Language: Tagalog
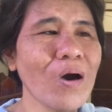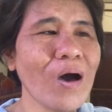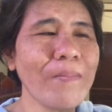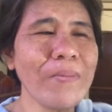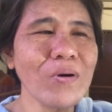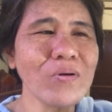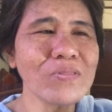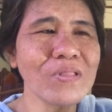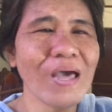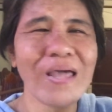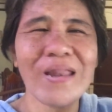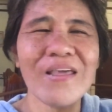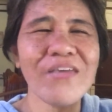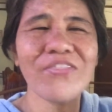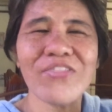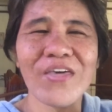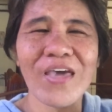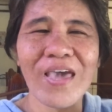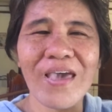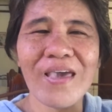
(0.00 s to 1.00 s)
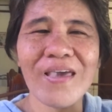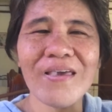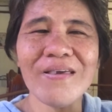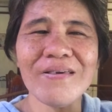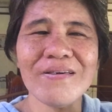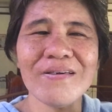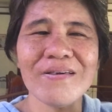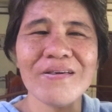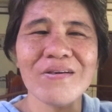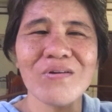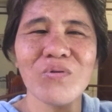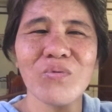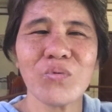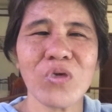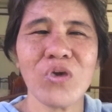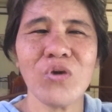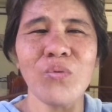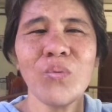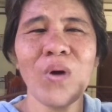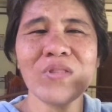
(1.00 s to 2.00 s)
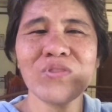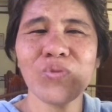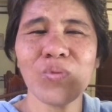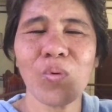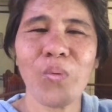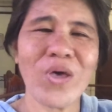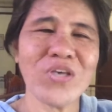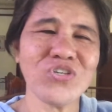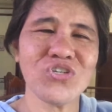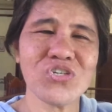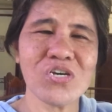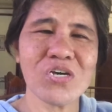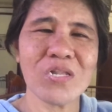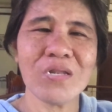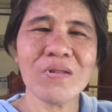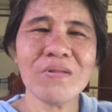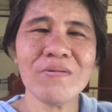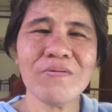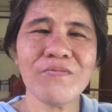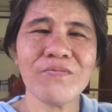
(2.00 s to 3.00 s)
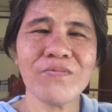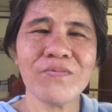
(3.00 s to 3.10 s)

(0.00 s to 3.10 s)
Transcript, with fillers: about anything you want to question